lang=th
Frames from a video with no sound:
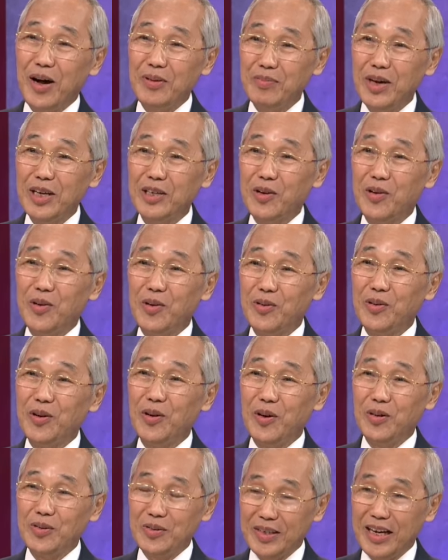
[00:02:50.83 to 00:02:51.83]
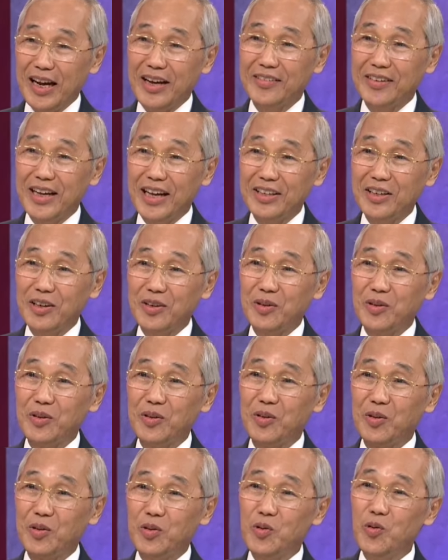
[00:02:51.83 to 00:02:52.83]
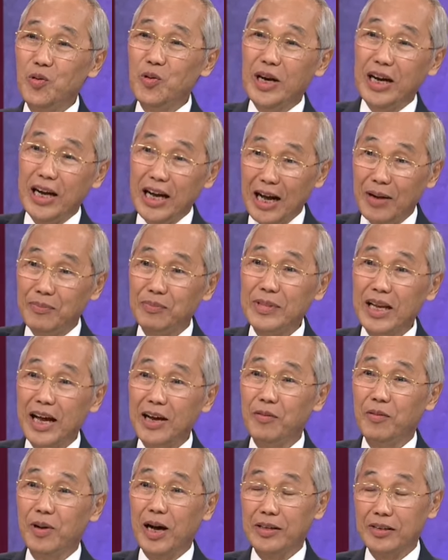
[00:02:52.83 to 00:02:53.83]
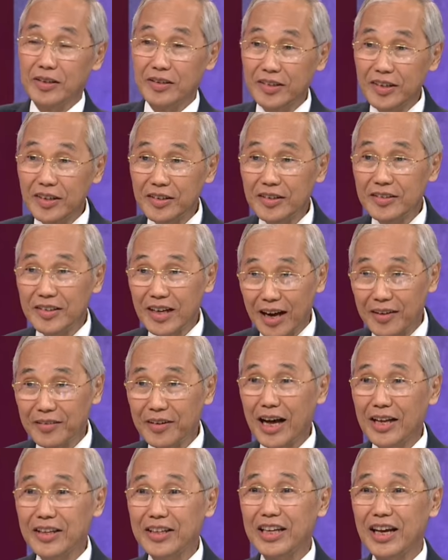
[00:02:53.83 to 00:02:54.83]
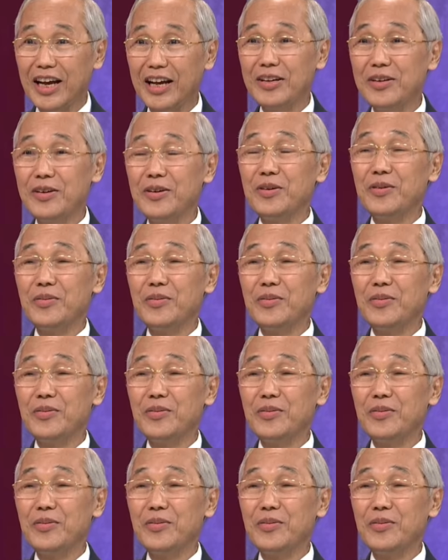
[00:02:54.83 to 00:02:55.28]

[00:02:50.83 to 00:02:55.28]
ความมั่นคงของสหรัฐ คุกคามไต้หวัน ซึ่งสหรัฐเนี่ย